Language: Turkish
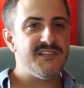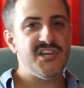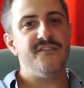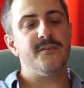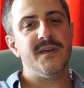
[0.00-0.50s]

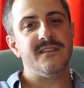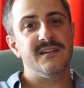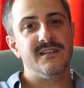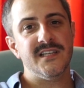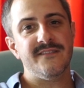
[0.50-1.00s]
çevirmeye
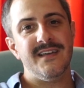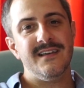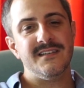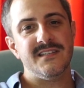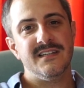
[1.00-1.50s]
takıldık
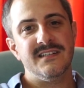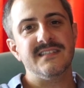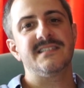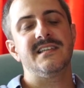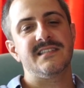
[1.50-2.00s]
ve işte
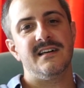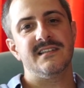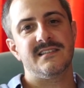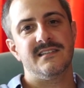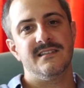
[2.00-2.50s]
hız
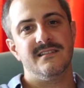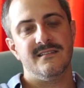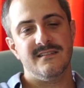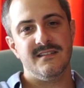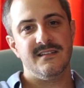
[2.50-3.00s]
cezası
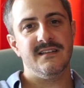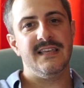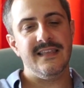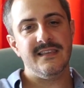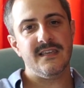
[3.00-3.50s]
e,
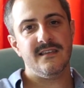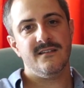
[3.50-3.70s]
yedik.